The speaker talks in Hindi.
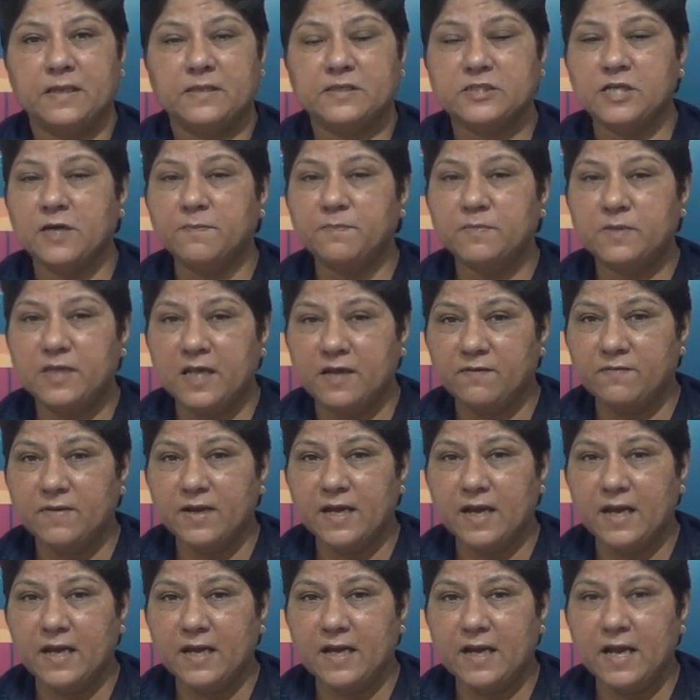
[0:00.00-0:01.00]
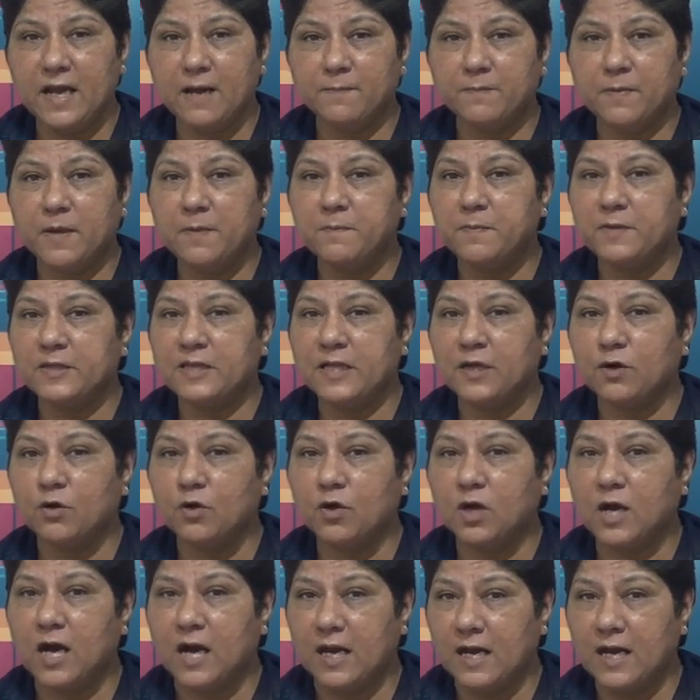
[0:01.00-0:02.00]
जब देवी अहल्या अपने पिता
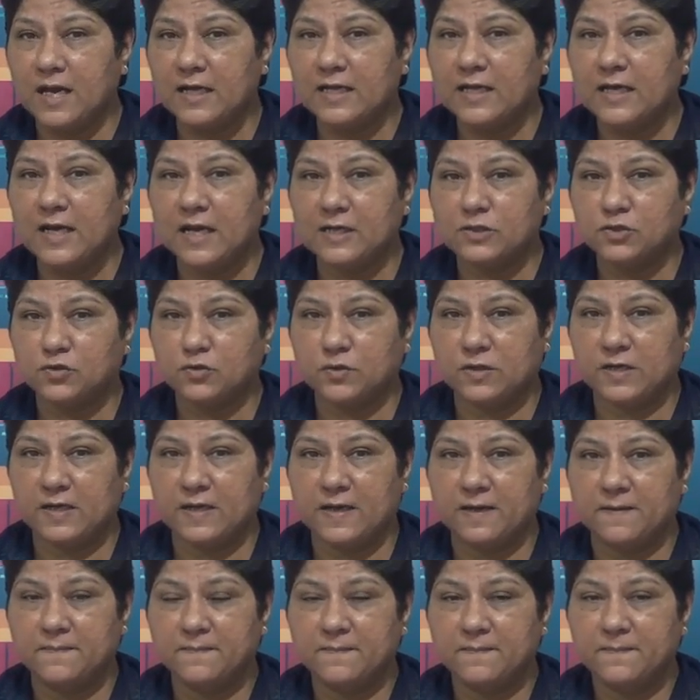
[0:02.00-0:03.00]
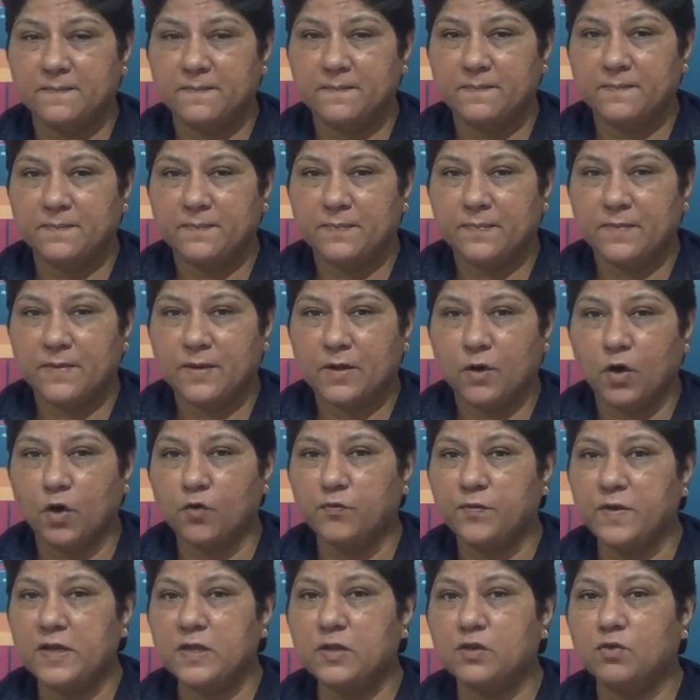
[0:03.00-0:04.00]
को खाना खिला चुकी है और
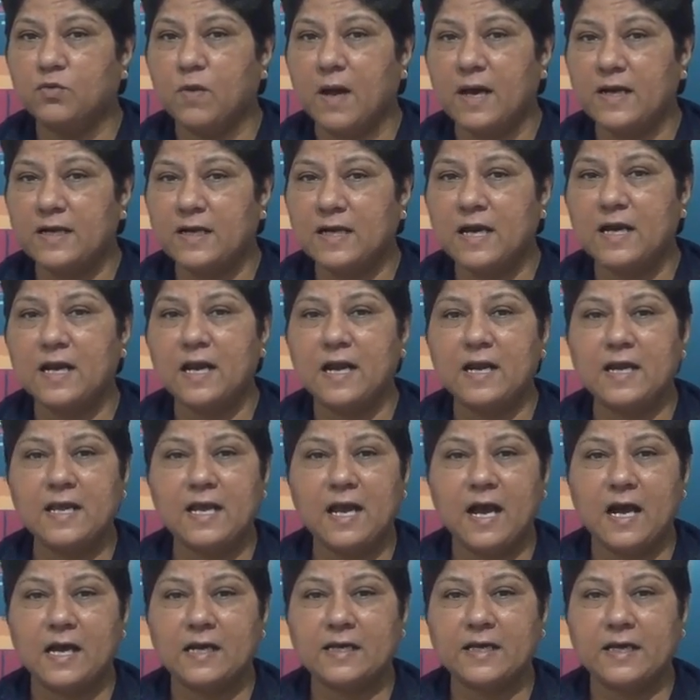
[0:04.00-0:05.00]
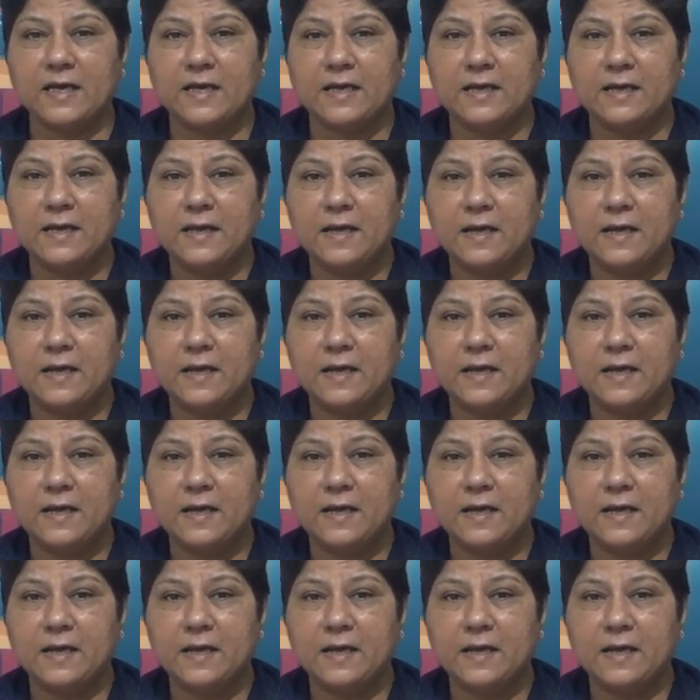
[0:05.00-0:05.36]
फिर द्वारका रानी आके